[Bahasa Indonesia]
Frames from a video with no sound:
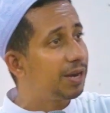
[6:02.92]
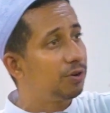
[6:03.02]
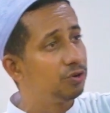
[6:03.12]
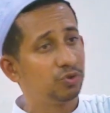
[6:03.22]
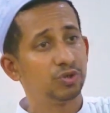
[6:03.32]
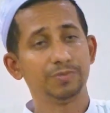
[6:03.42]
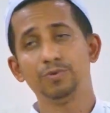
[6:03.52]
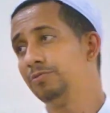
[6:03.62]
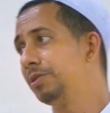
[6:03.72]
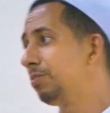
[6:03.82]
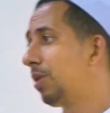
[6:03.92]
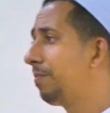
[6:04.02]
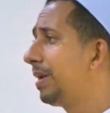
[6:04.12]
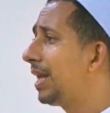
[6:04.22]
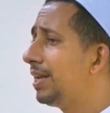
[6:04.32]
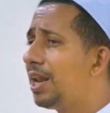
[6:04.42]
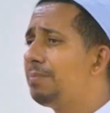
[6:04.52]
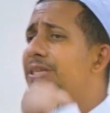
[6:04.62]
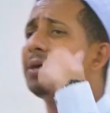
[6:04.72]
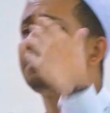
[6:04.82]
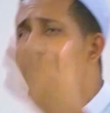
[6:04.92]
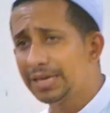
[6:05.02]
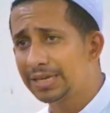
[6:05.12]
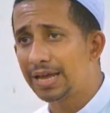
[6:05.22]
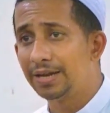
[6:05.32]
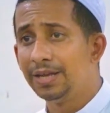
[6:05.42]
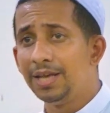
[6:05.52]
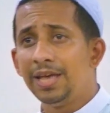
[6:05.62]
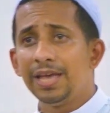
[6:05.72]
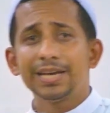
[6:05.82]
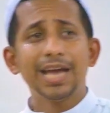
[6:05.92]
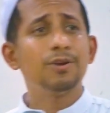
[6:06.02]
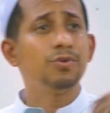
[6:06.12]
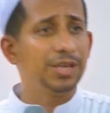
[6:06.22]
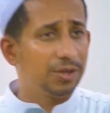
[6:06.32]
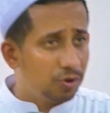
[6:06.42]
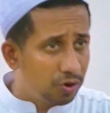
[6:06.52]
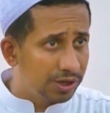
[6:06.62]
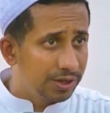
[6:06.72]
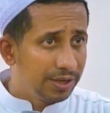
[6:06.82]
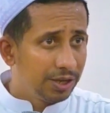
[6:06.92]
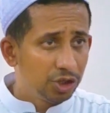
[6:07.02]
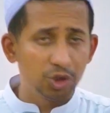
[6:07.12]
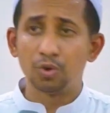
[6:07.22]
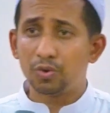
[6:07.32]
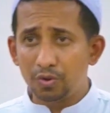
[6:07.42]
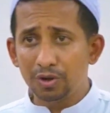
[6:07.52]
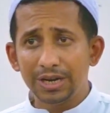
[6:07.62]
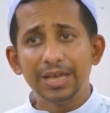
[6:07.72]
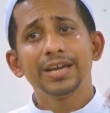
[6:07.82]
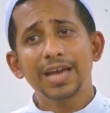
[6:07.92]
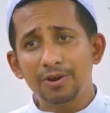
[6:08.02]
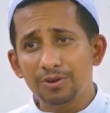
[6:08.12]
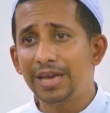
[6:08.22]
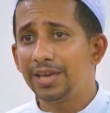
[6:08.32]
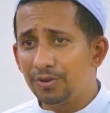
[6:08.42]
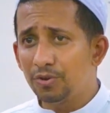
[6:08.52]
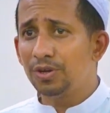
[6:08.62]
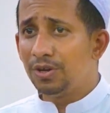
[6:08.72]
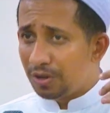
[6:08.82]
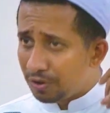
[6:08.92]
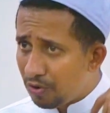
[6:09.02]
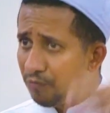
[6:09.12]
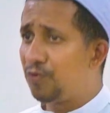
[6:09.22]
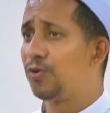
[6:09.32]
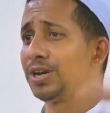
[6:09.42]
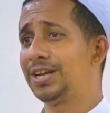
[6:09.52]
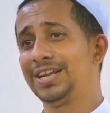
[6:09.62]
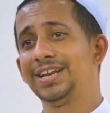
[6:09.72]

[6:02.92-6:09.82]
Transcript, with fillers: para rasul sebelum Nabi Muhammad adalah menyampaikan kalau ikut syukur kalau gak ikut kufur